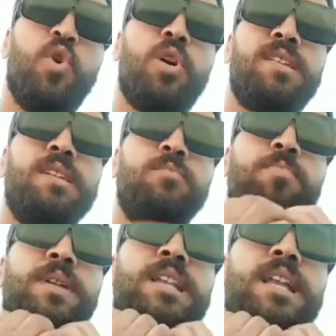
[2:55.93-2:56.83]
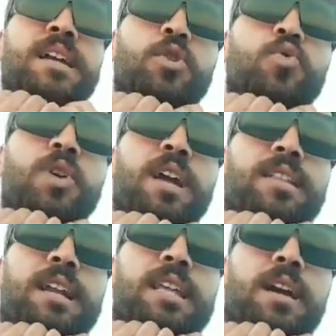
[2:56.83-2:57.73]
اقسم بالله تكون كان
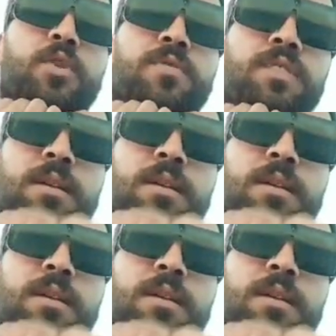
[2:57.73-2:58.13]
دريه غيكون